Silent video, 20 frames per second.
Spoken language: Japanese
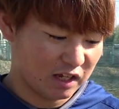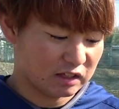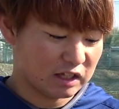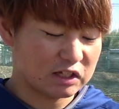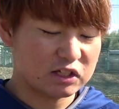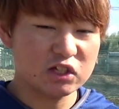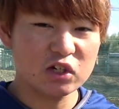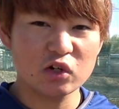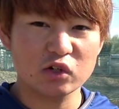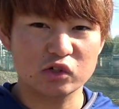
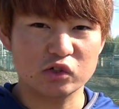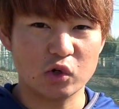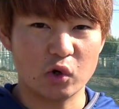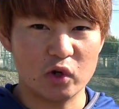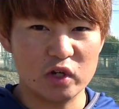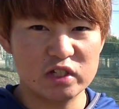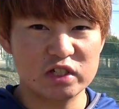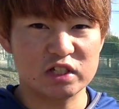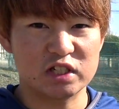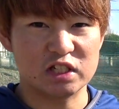脱力
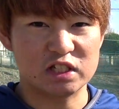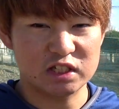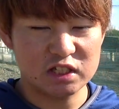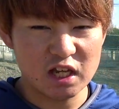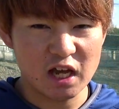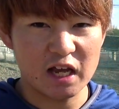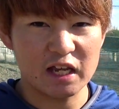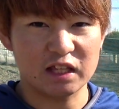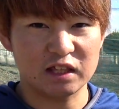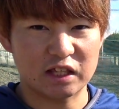を意識して
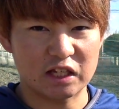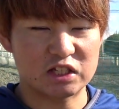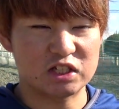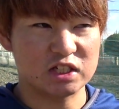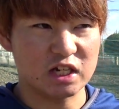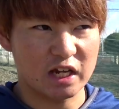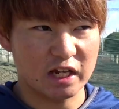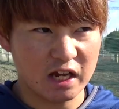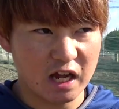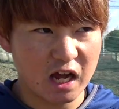入った
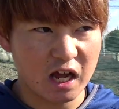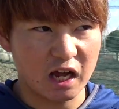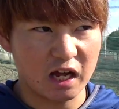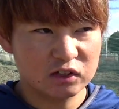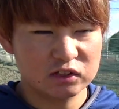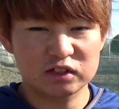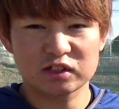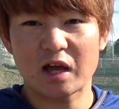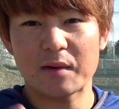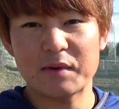試合が
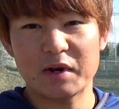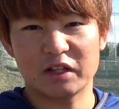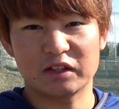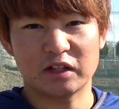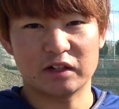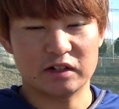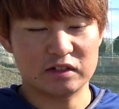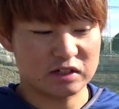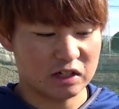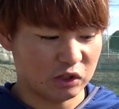2日目だっ
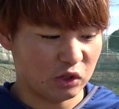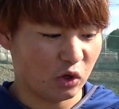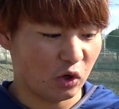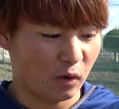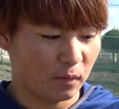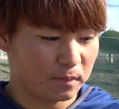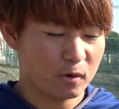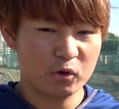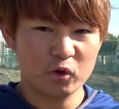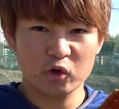たんですけ
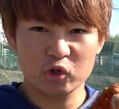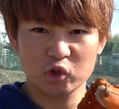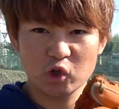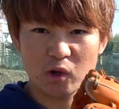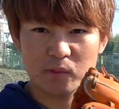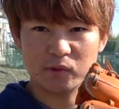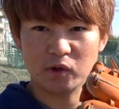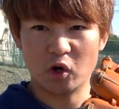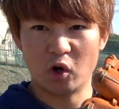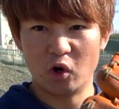どこの
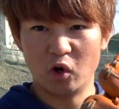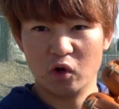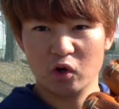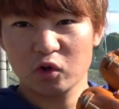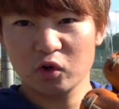グローブの